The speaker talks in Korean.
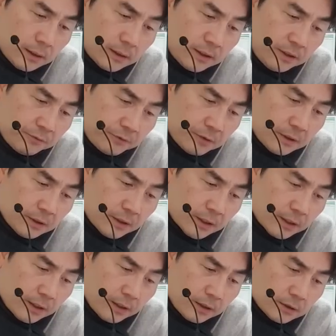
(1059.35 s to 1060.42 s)

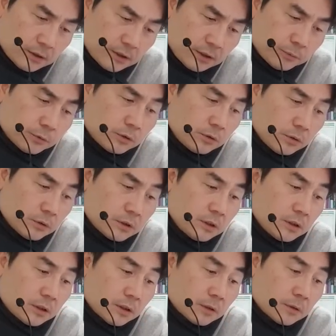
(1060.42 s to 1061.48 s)
리프트의 지분도
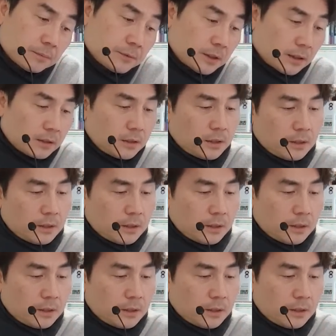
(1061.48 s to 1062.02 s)
늘렸다고 합니다.